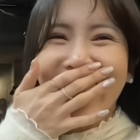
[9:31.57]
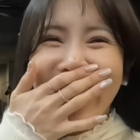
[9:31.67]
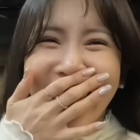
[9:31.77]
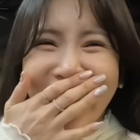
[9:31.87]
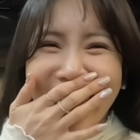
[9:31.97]

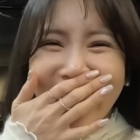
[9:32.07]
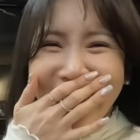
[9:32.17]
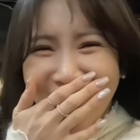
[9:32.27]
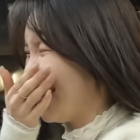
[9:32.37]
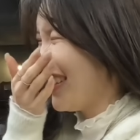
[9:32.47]
찍어야 돼 이거
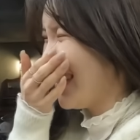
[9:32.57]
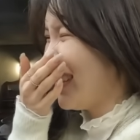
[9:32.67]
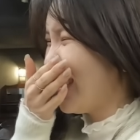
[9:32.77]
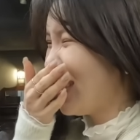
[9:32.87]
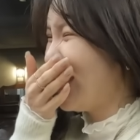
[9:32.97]

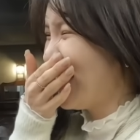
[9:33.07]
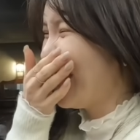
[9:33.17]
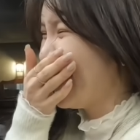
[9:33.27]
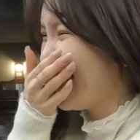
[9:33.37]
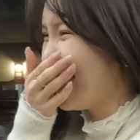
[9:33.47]
간단하게
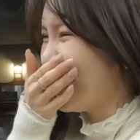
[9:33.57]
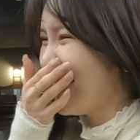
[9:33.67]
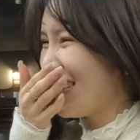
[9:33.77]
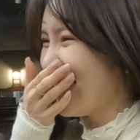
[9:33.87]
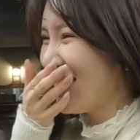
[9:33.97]
찍으려다가 무거운
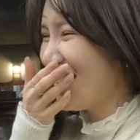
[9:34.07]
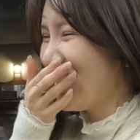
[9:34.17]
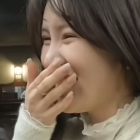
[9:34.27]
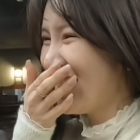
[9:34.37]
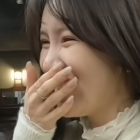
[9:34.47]
마음으로 이거
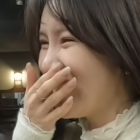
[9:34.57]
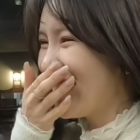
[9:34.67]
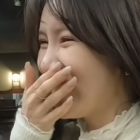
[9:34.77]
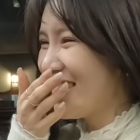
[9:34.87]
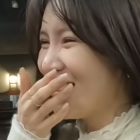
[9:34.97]
끝나네
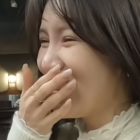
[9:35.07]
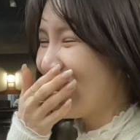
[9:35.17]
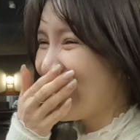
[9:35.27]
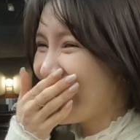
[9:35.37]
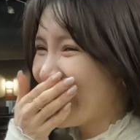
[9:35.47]

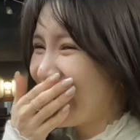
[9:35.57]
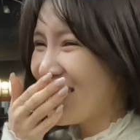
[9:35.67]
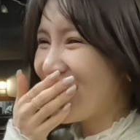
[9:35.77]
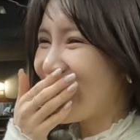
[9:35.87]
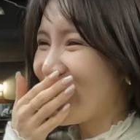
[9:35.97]

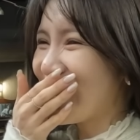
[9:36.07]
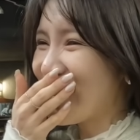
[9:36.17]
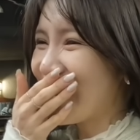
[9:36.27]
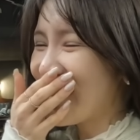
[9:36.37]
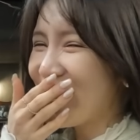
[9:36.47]
빨리
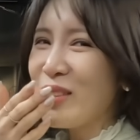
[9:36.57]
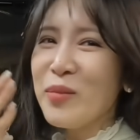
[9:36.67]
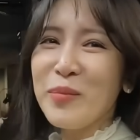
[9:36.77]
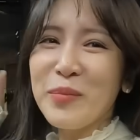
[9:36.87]
끝내줘봐